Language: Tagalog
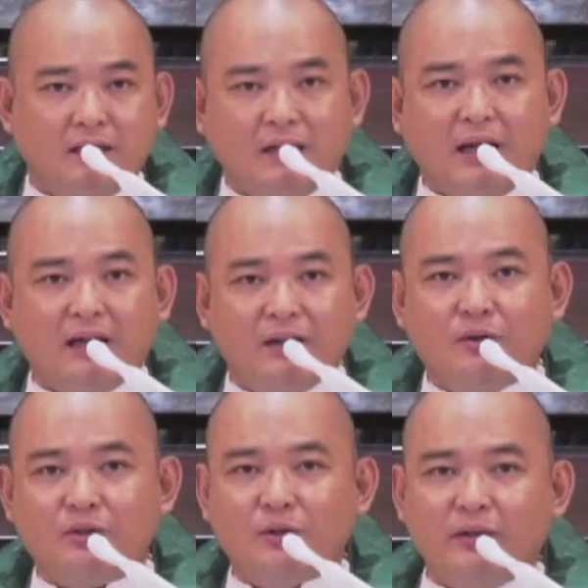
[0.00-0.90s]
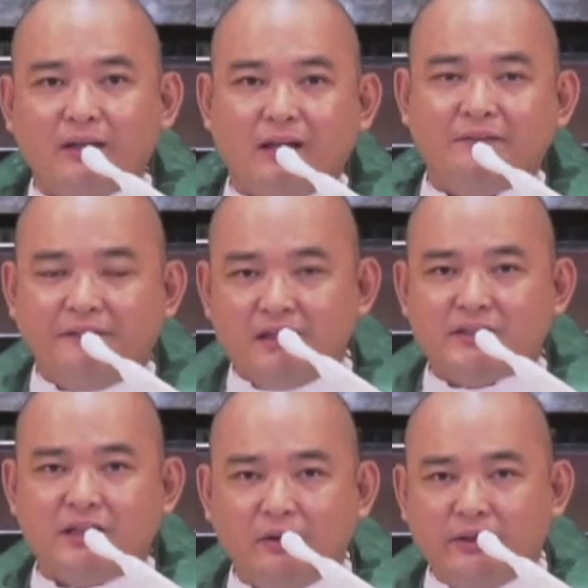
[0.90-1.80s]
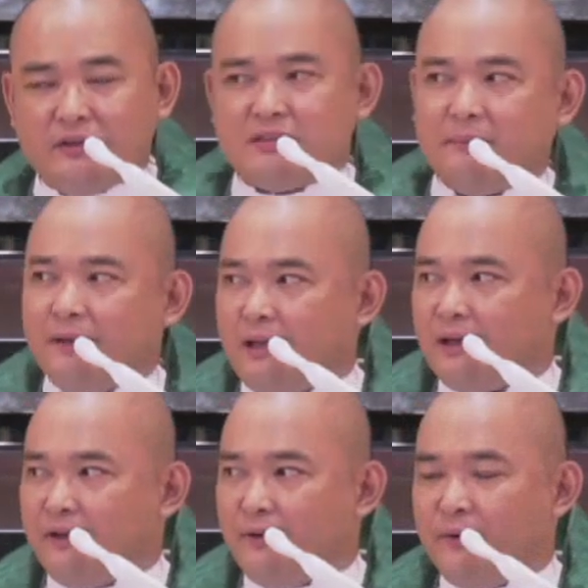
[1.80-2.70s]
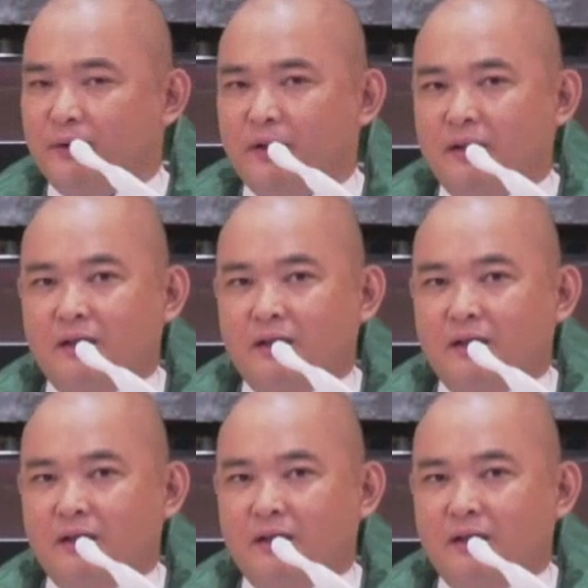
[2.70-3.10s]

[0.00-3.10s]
Naalala ko tuloy ng first year ako dito sa seminaryo,